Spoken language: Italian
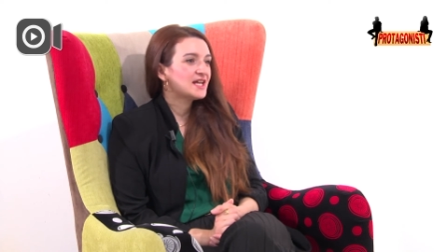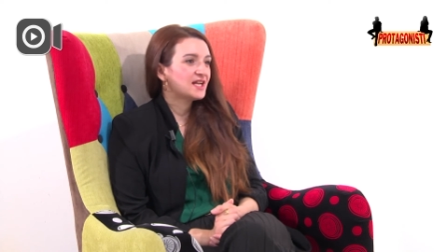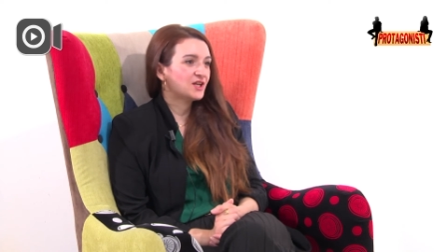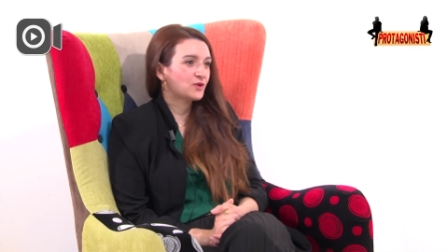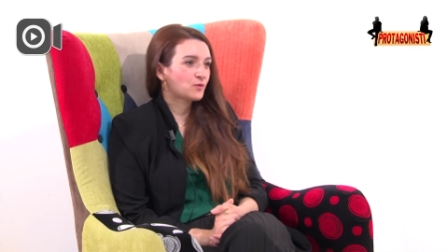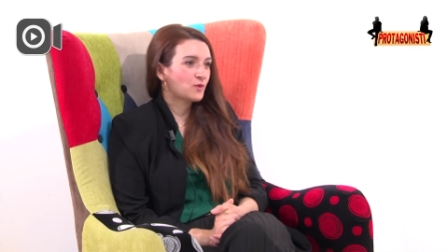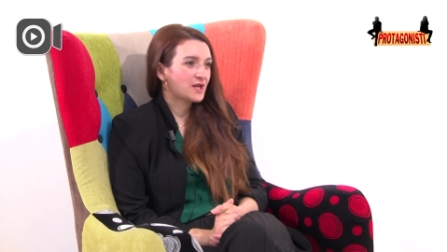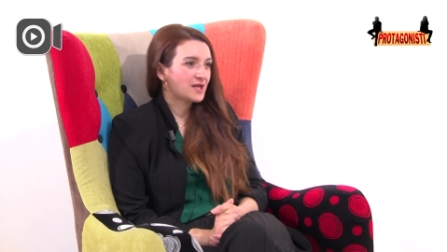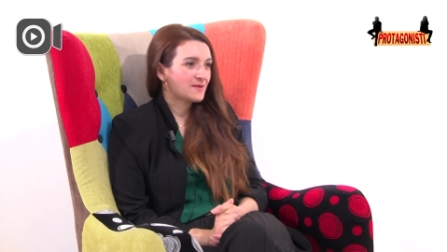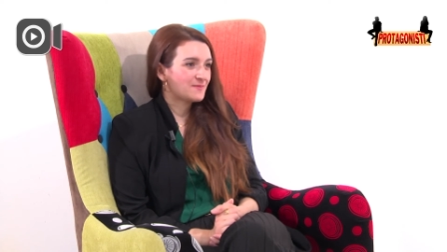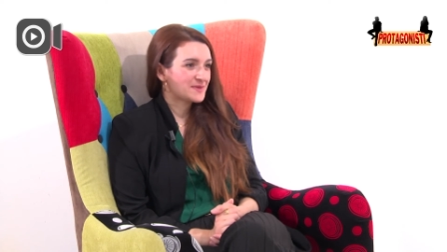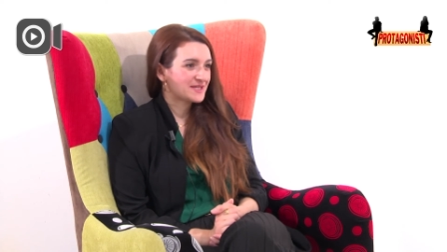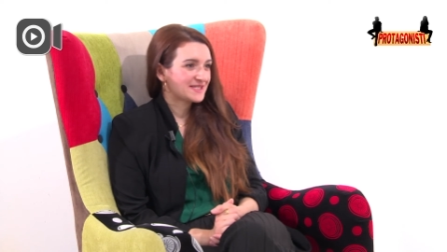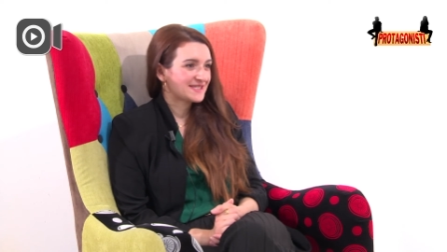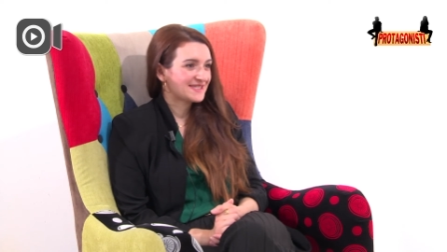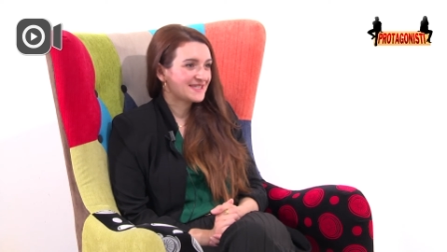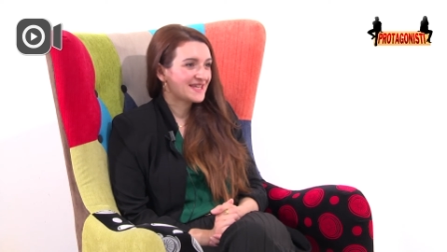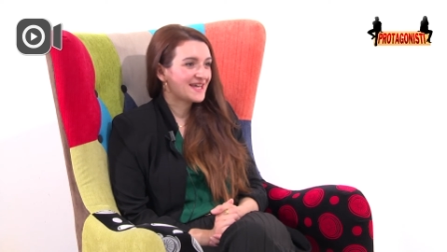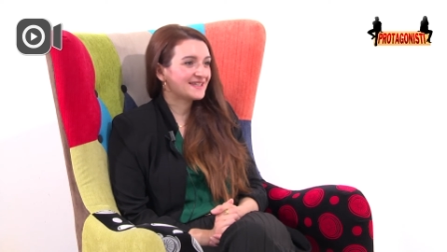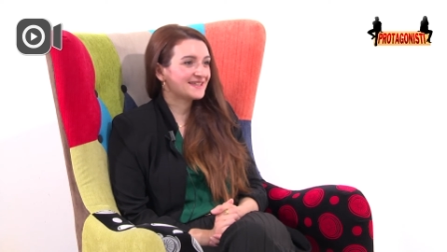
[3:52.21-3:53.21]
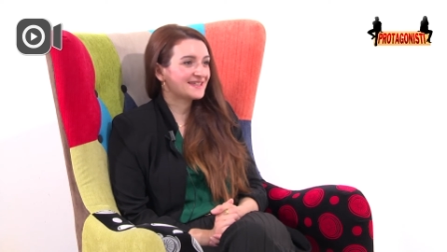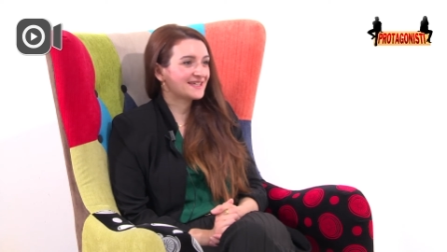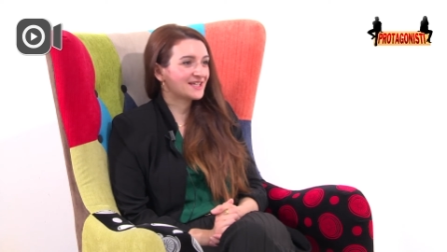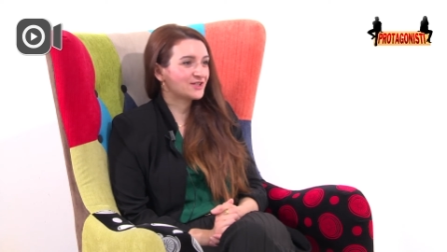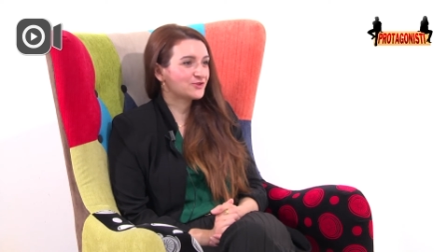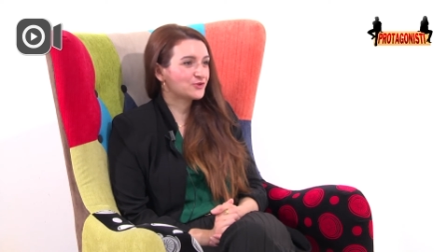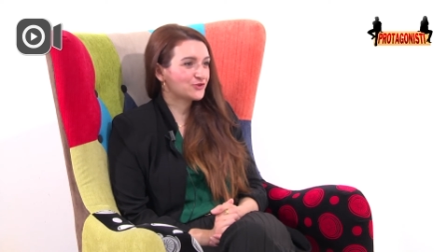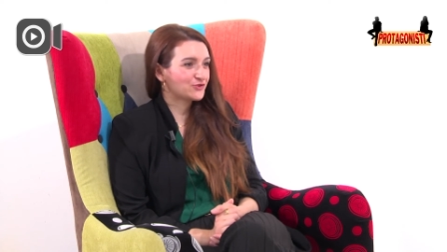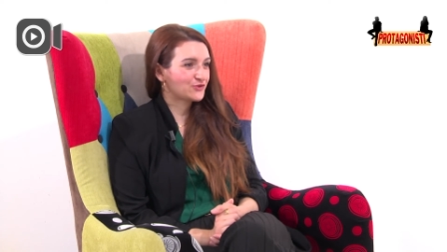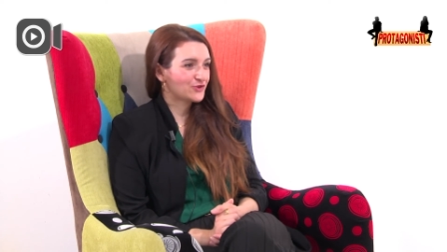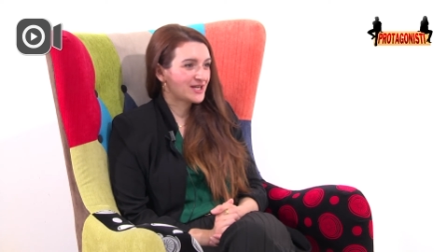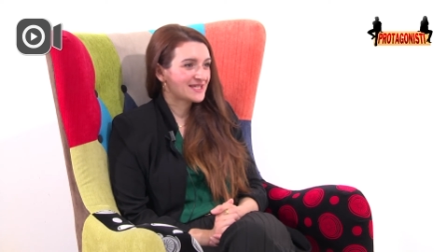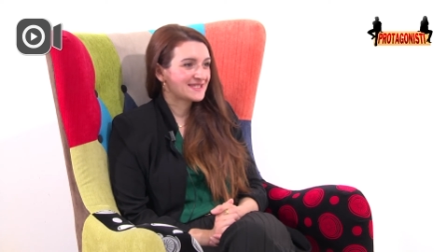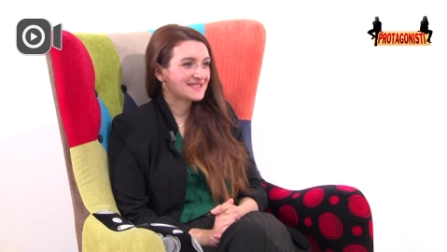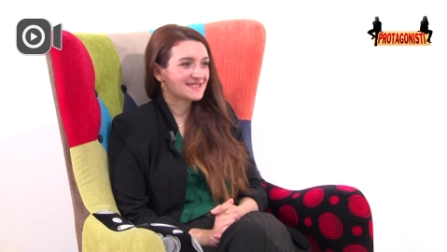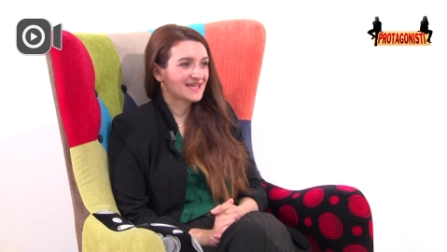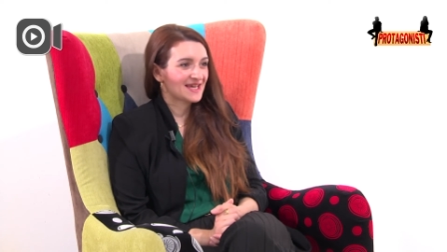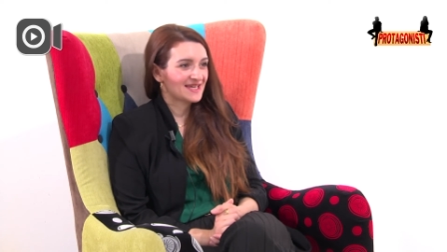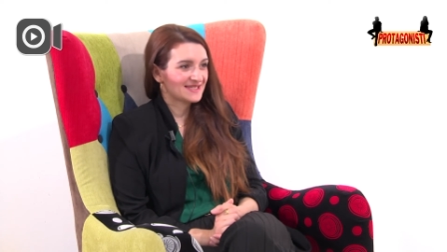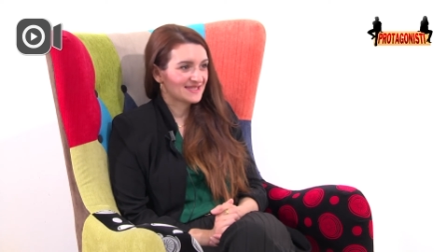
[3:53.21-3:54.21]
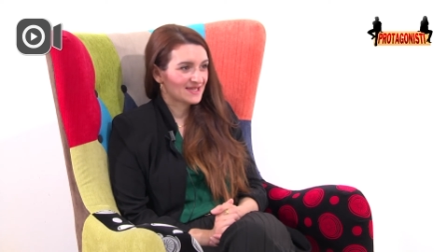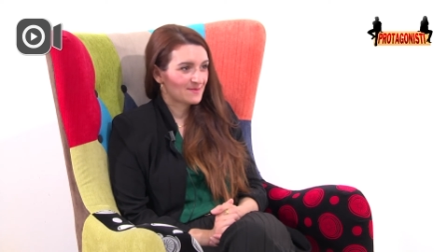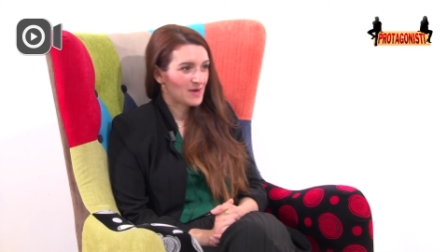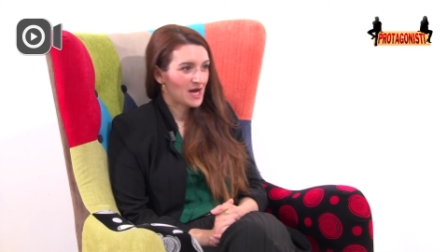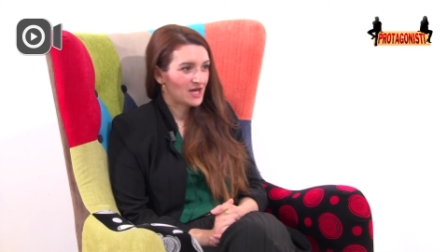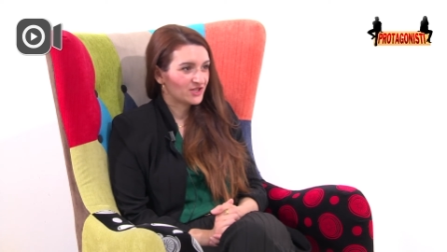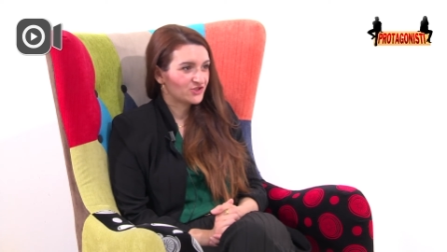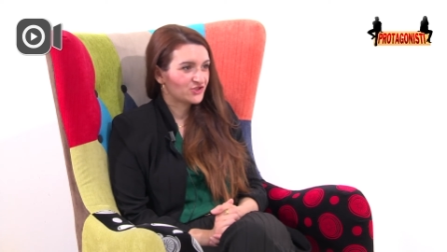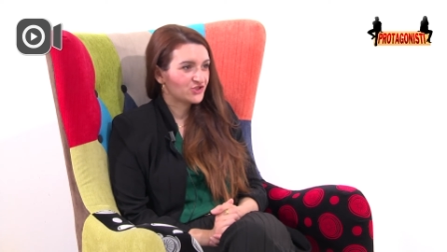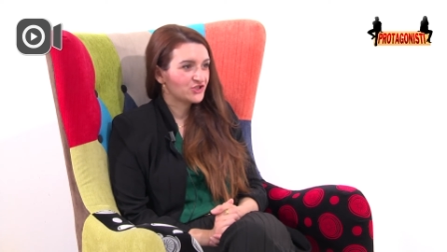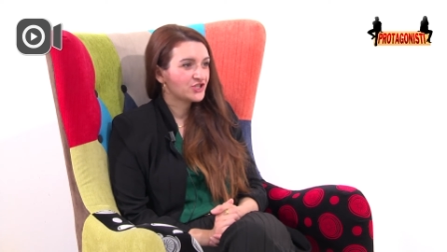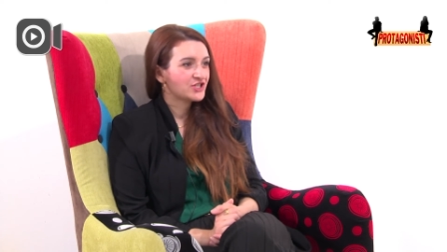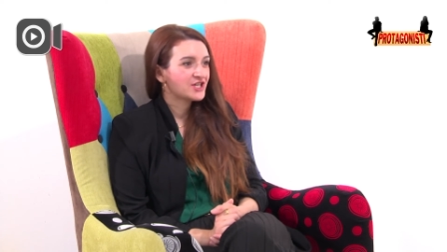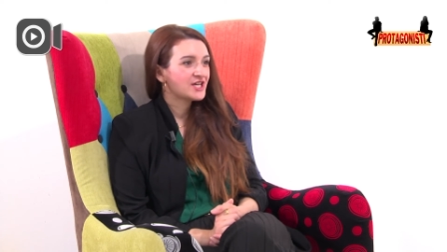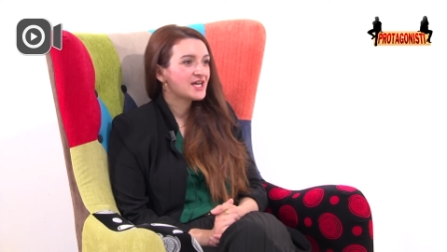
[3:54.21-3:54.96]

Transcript: del quale il presidente è la dottoressa Isa Maggi